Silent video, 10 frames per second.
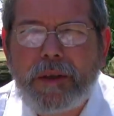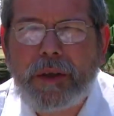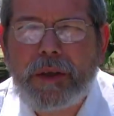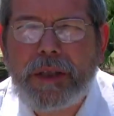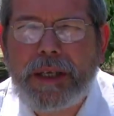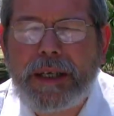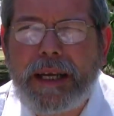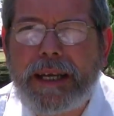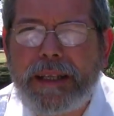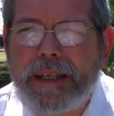donde
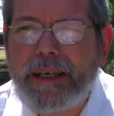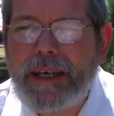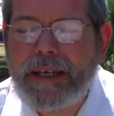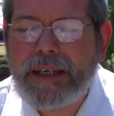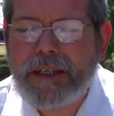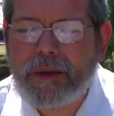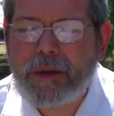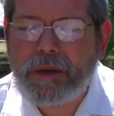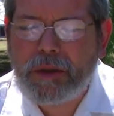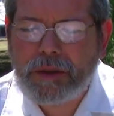la idea es que
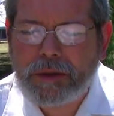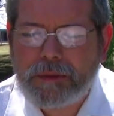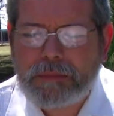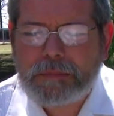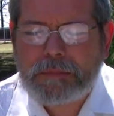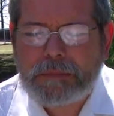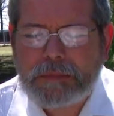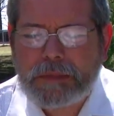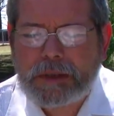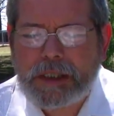todos
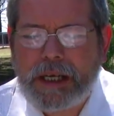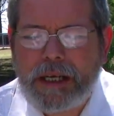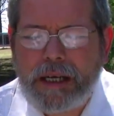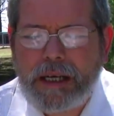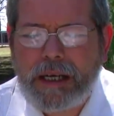se